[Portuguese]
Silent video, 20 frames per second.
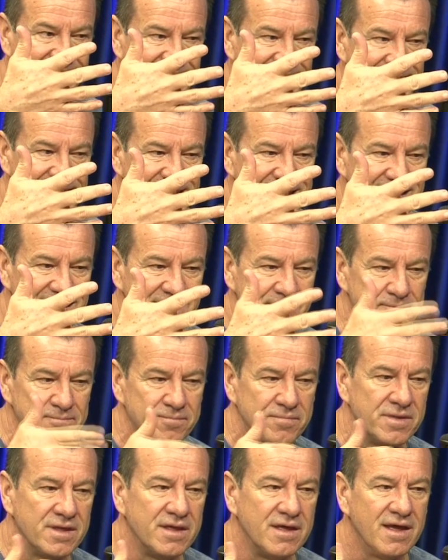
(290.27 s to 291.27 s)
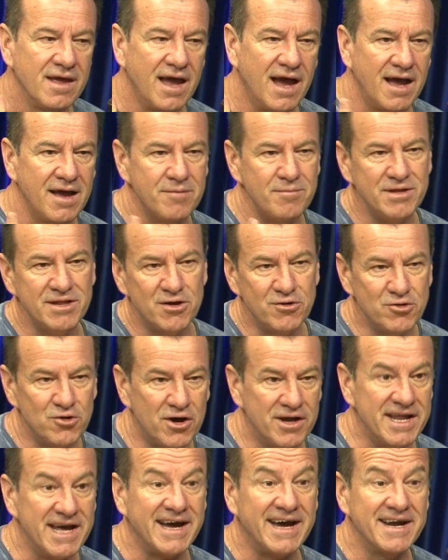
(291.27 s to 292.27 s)
E me deu um
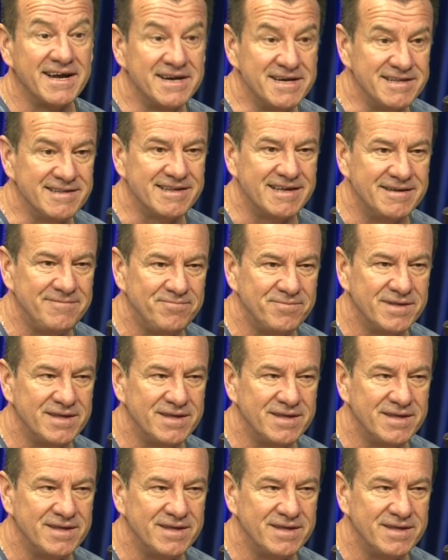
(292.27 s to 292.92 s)
nó na garganta.